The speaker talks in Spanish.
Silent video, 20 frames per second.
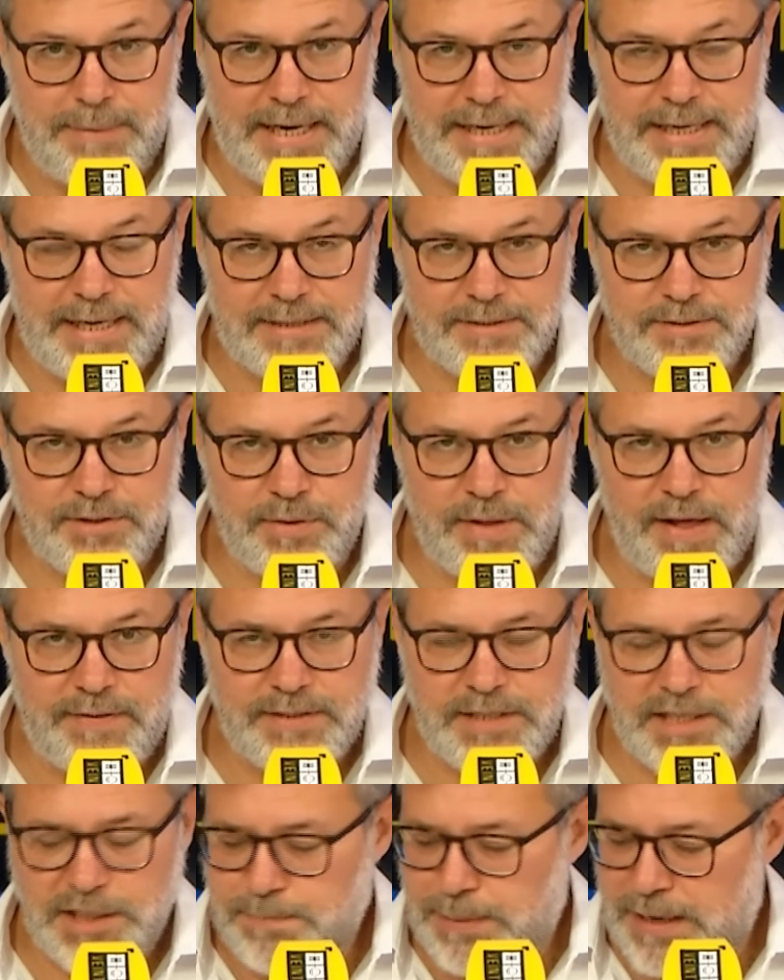varias
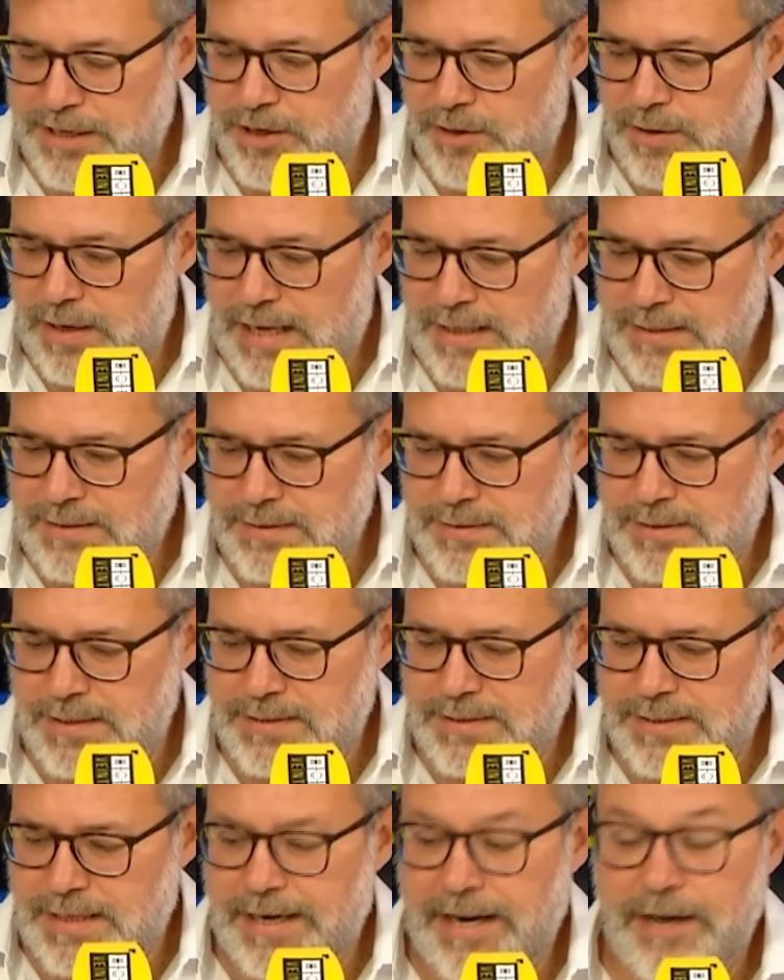ciudades españolas se
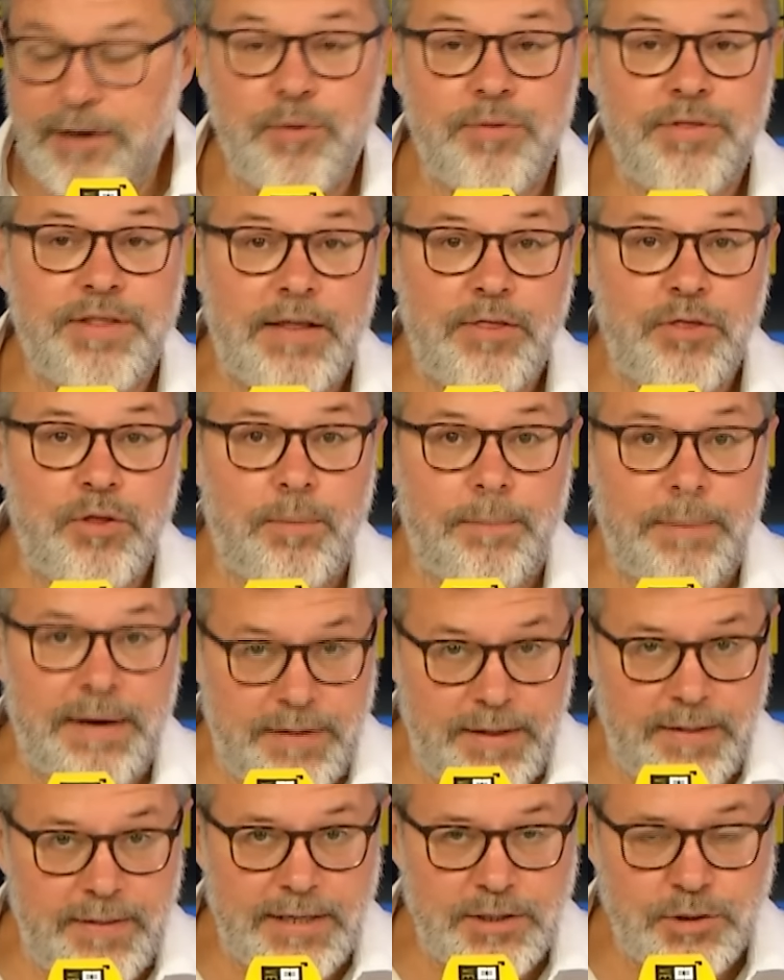están anunciando
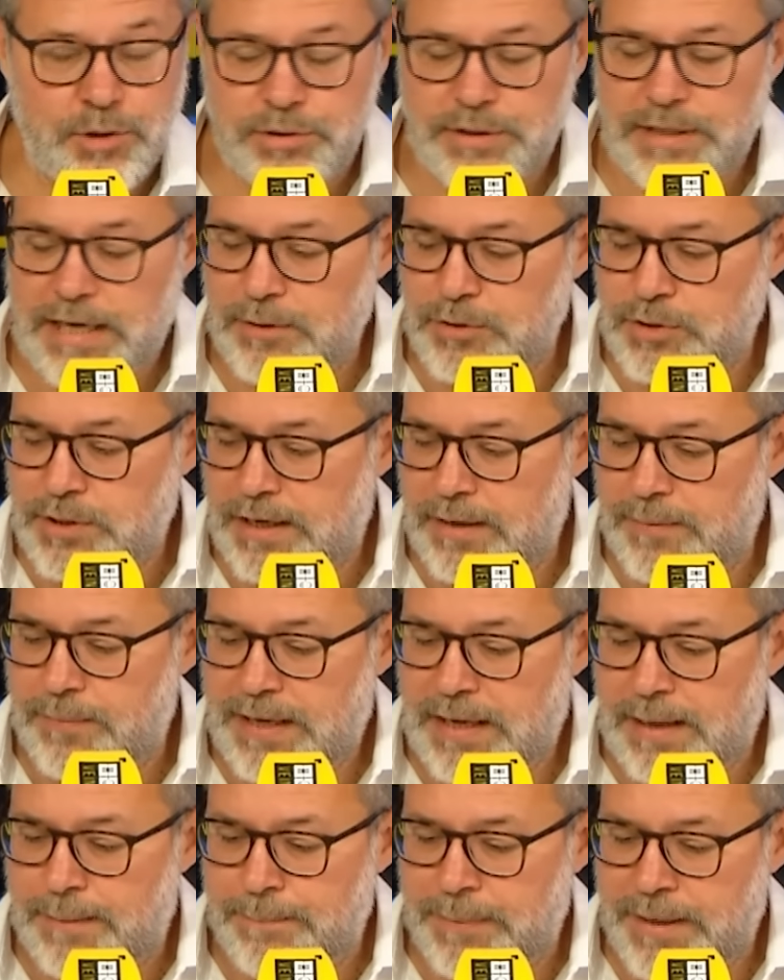medidas contra los
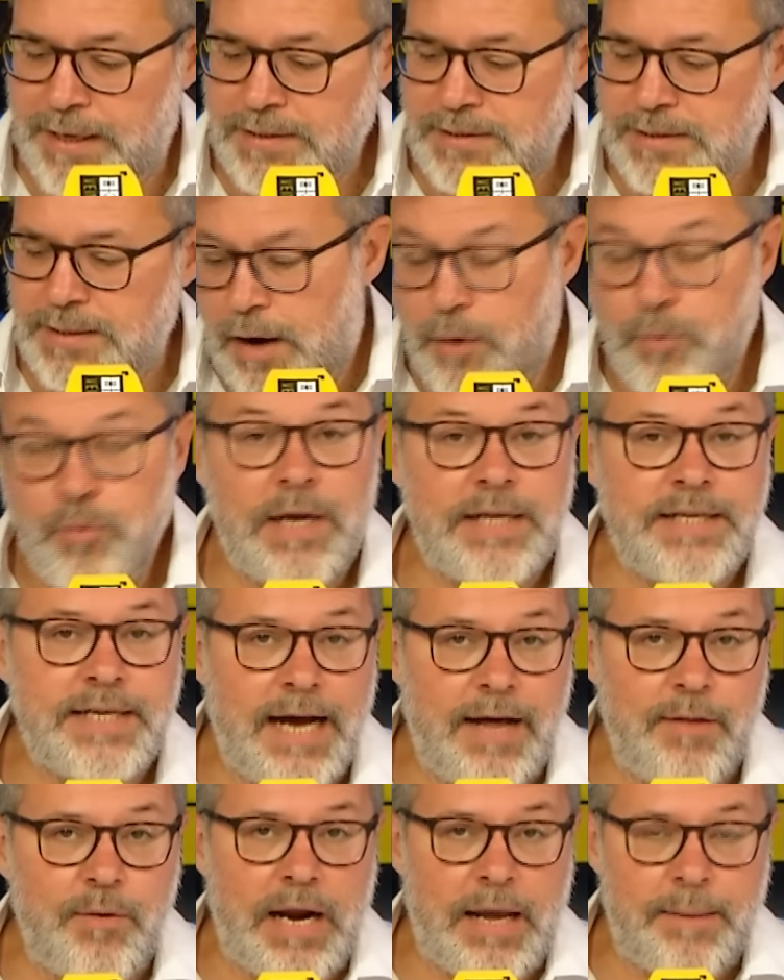Airbnbs. Aún no han
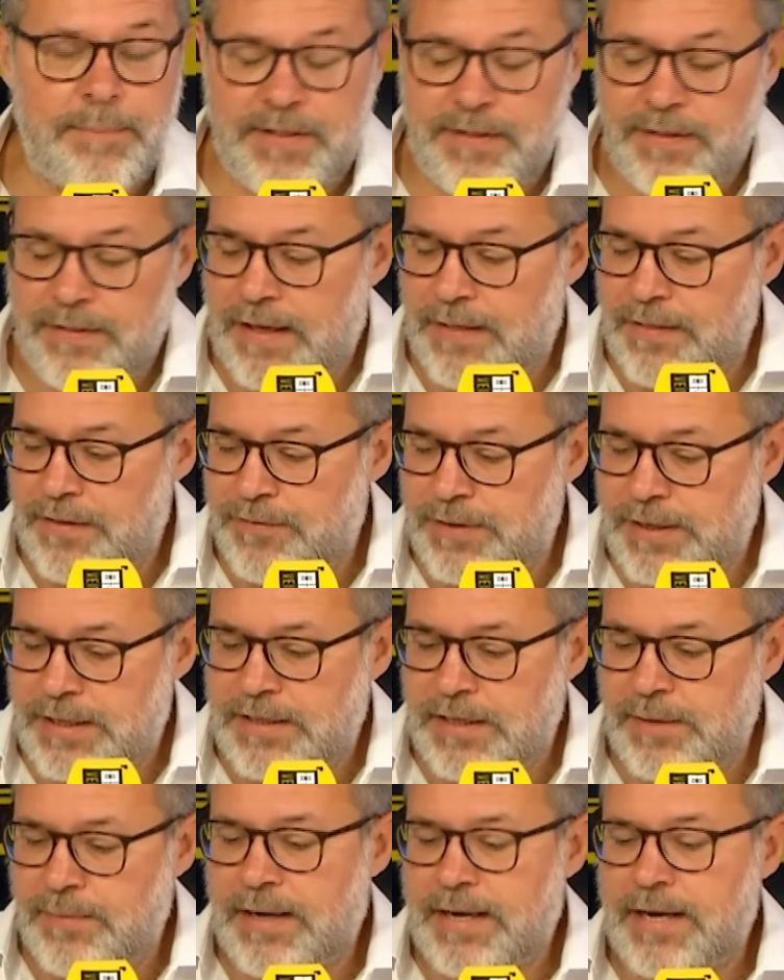llegado a la medida
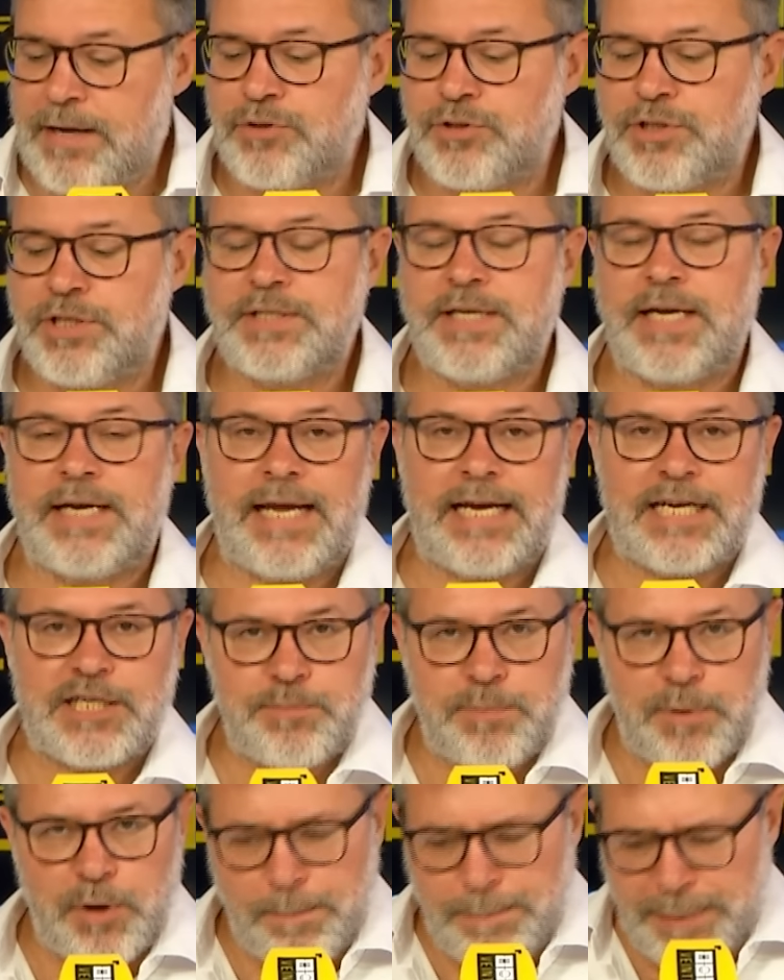definitiva que consiste en
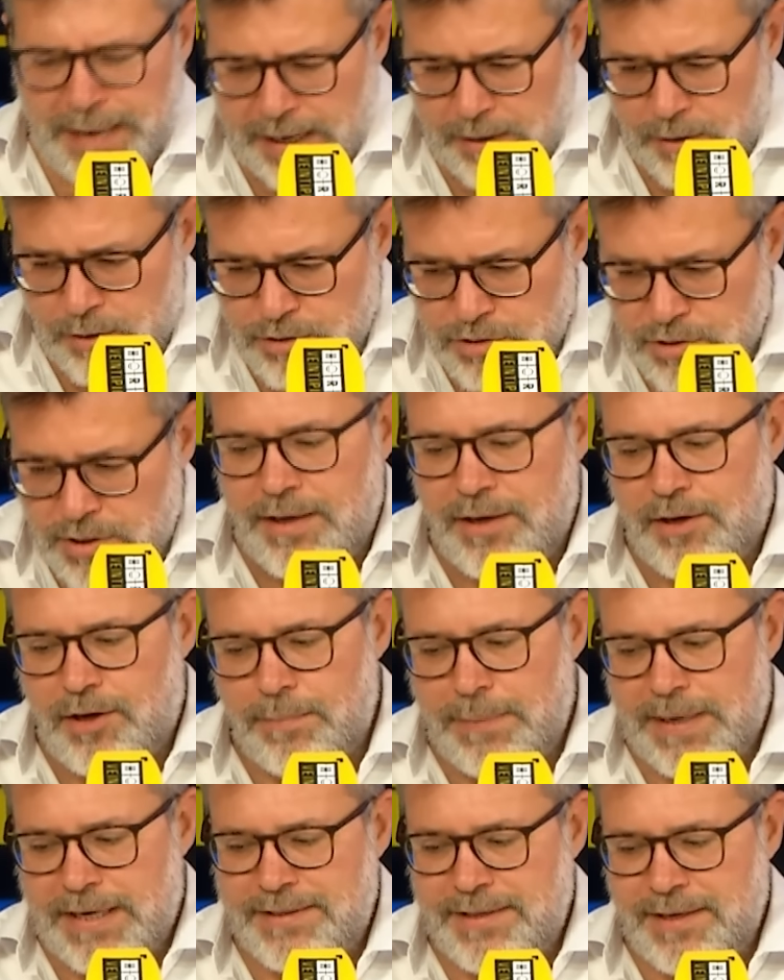expropiarlos y
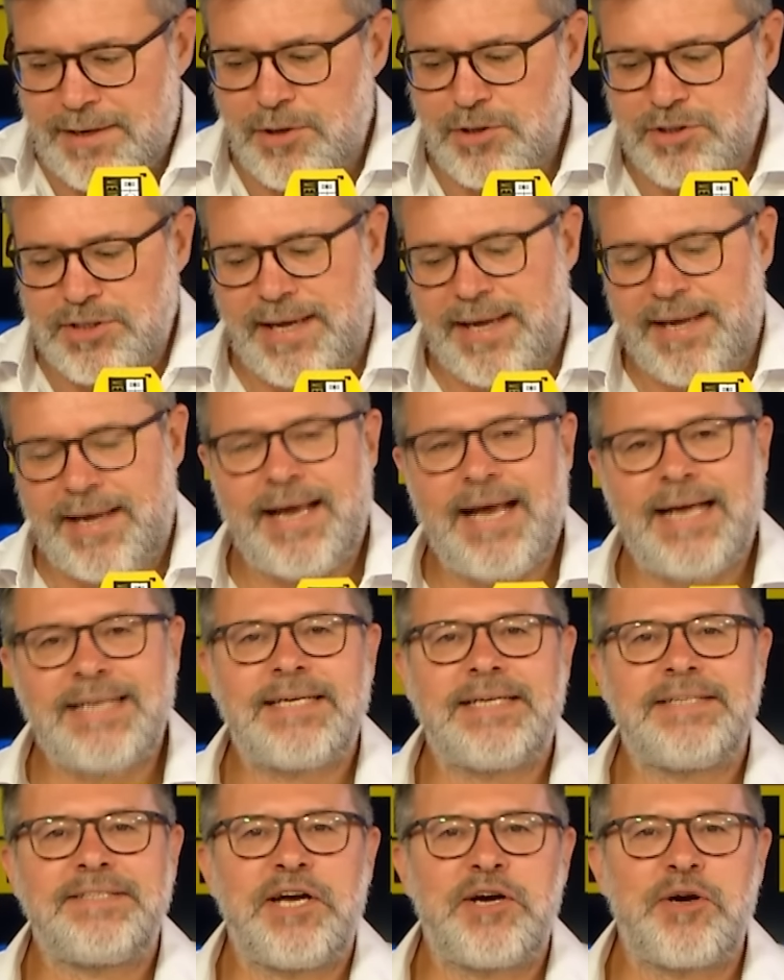convertirlos en
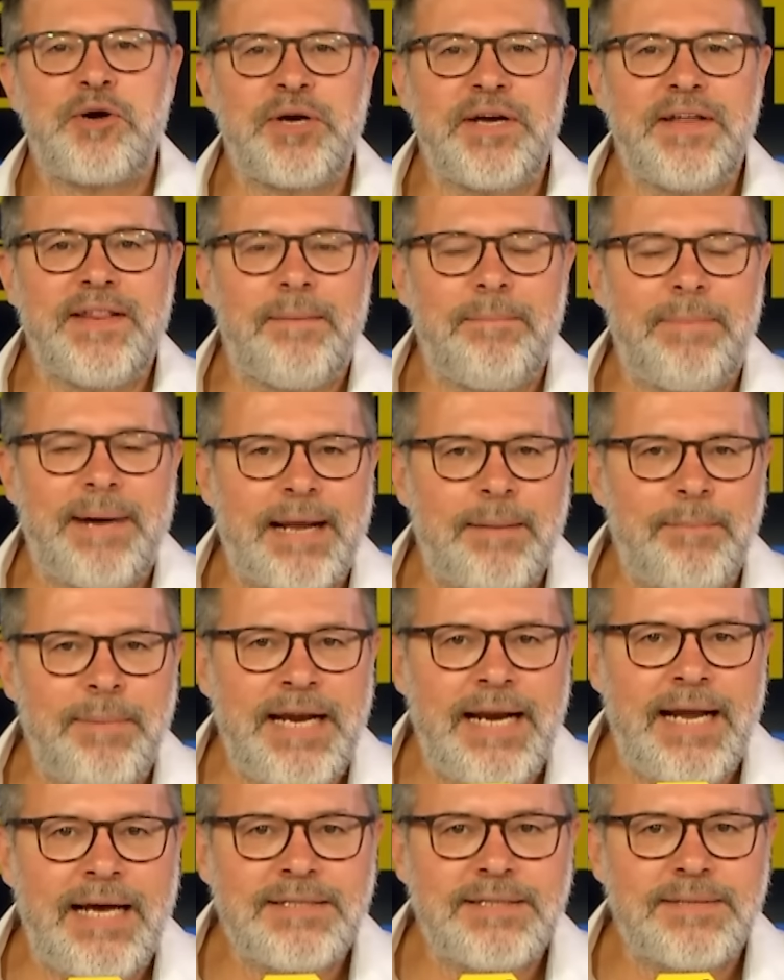casas de acogida para
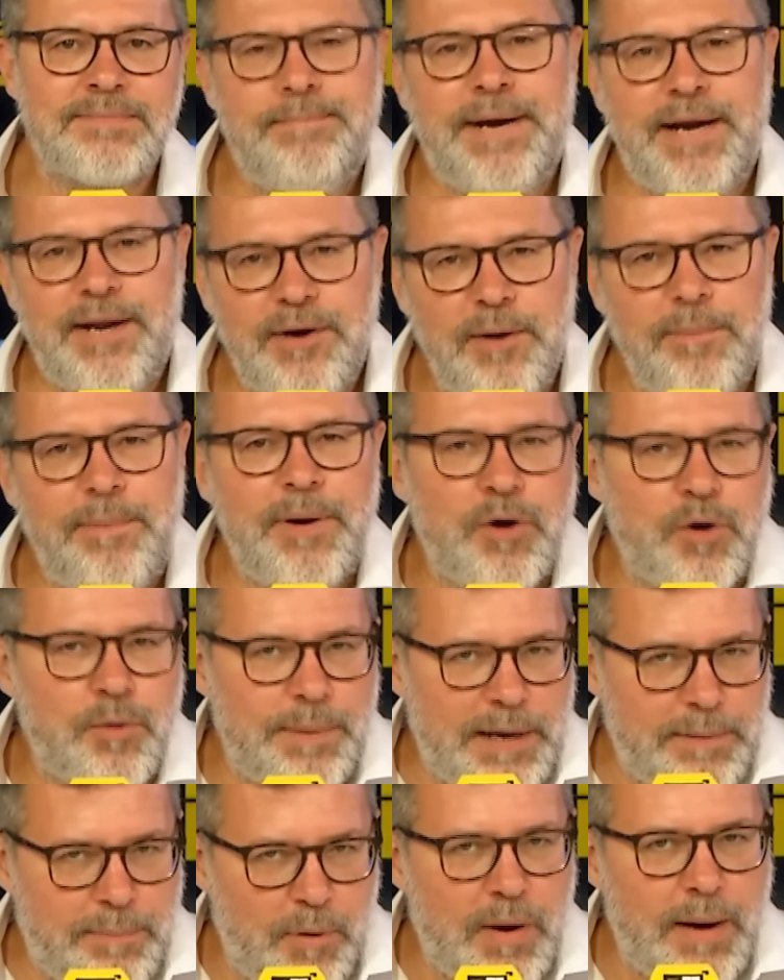menas. Pero no os
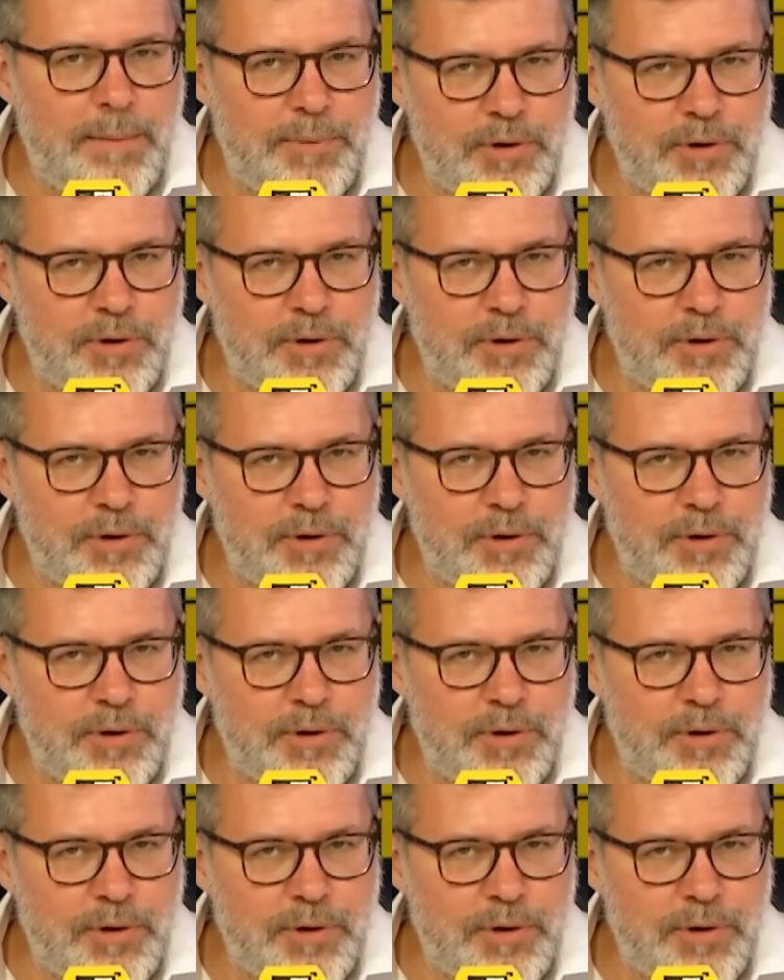preocupéis, poco a